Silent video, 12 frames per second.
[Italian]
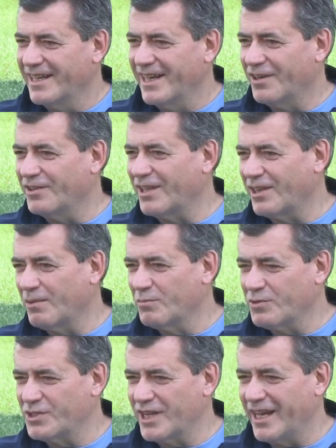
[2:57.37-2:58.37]
ero andato a
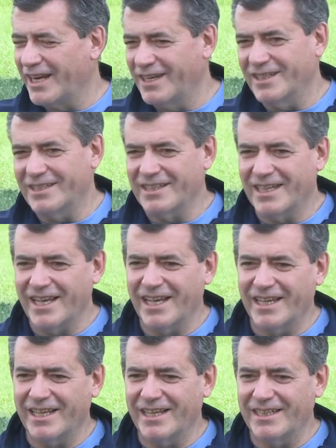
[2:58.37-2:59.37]
Bruxelles
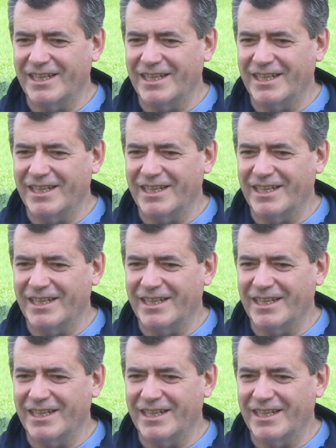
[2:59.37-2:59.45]
e